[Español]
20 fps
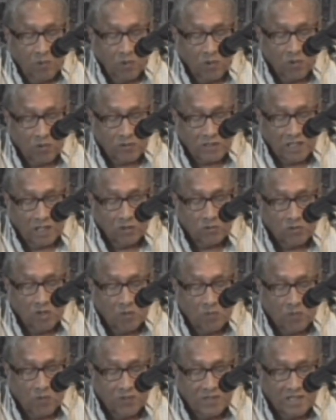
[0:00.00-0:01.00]
Por lo
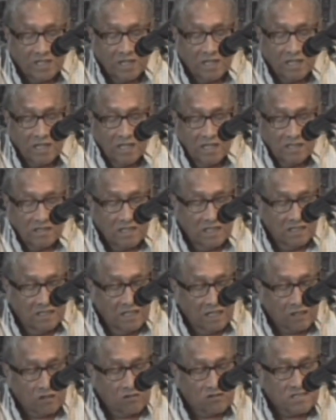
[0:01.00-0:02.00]
tanto, él podía
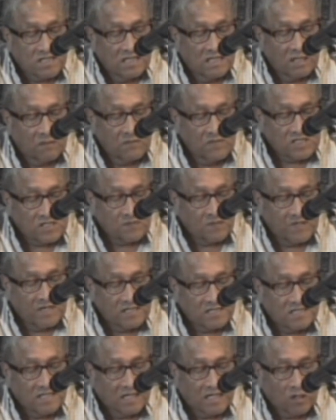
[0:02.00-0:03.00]
tenerlos en la
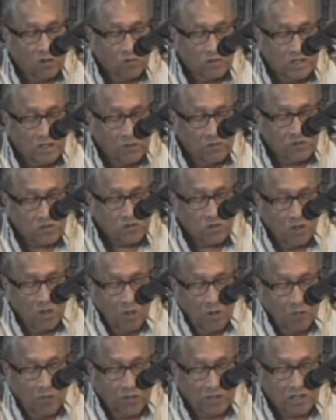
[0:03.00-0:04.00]
misma isla cautivos
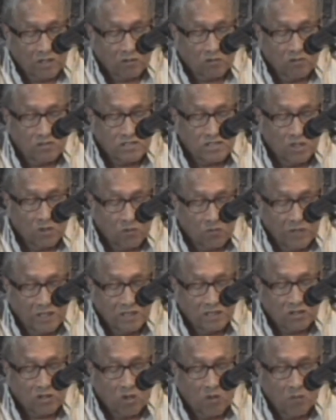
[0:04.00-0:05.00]
porque con
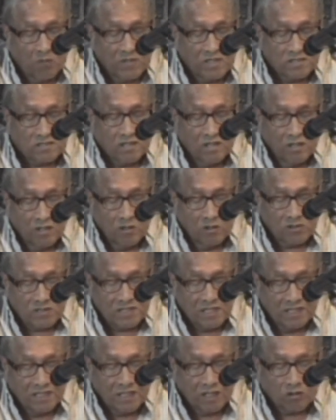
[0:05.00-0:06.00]
50 hombres
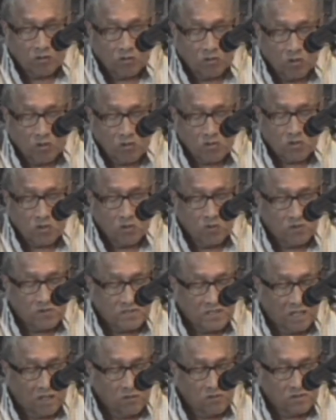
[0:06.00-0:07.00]
los tenía todos
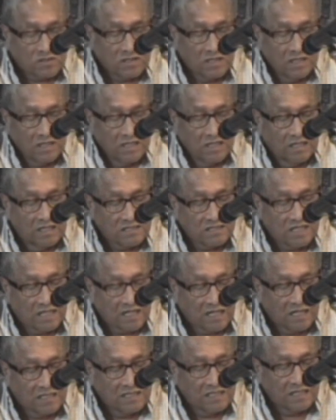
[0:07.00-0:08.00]
juzgados y
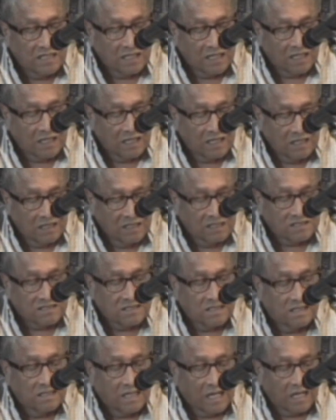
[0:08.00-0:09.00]
les harán llegar y
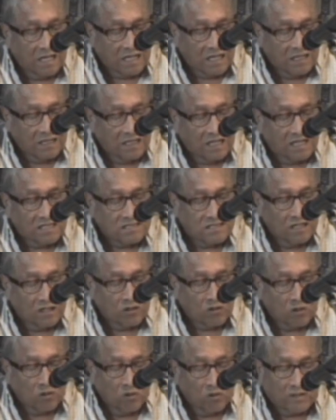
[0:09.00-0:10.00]
les harán
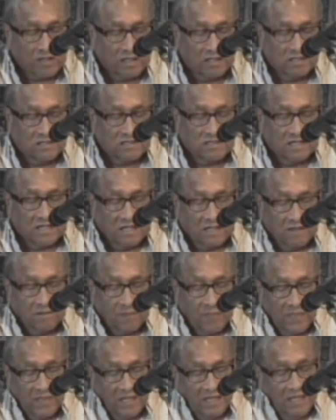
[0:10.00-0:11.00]
hacer todo lo que
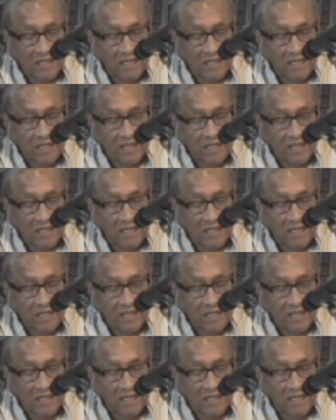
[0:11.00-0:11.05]
quisieran.